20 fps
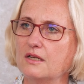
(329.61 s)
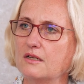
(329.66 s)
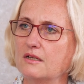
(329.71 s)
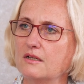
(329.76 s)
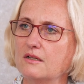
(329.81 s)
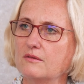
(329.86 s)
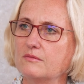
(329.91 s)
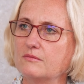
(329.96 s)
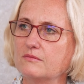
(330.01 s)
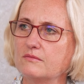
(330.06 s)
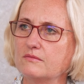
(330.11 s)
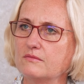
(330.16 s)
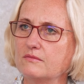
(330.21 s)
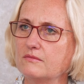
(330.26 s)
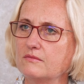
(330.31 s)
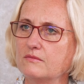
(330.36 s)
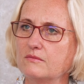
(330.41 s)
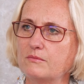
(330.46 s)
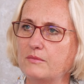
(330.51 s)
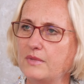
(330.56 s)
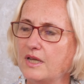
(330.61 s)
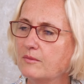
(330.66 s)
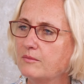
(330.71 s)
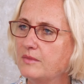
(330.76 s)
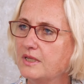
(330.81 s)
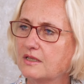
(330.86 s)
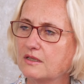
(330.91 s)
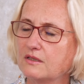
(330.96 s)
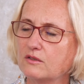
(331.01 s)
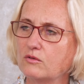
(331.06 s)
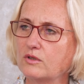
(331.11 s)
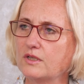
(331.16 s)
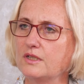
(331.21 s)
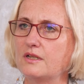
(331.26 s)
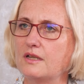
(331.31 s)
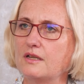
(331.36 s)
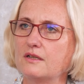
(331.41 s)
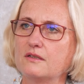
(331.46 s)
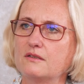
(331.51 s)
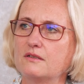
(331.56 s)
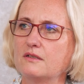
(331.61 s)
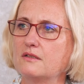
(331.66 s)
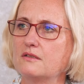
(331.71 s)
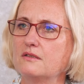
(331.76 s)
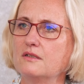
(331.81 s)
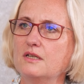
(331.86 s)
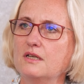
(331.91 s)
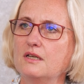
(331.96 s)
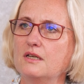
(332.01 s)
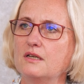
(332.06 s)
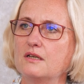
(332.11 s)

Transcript: ähm, mehr Mittel noch hineingetan.